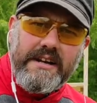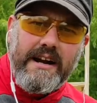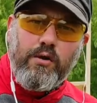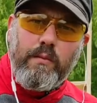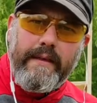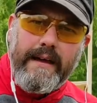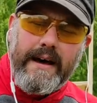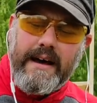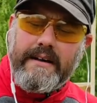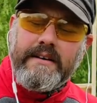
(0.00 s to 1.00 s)
a entrar la
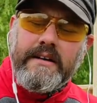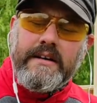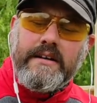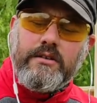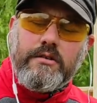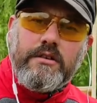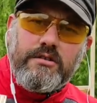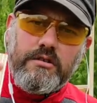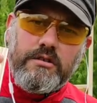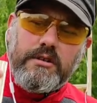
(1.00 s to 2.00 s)
humedad y todo
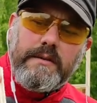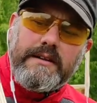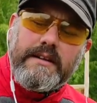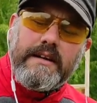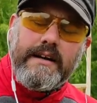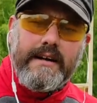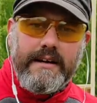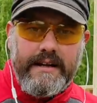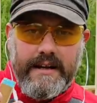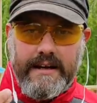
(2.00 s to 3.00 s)
eso y
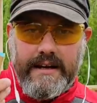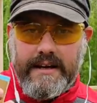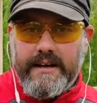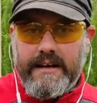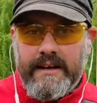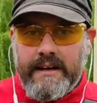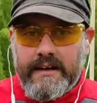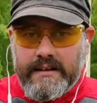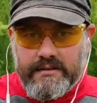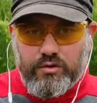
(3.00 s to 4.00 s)
mantenga la,
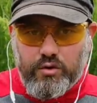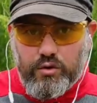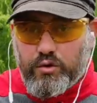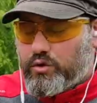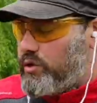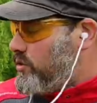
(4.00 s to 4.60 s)
su,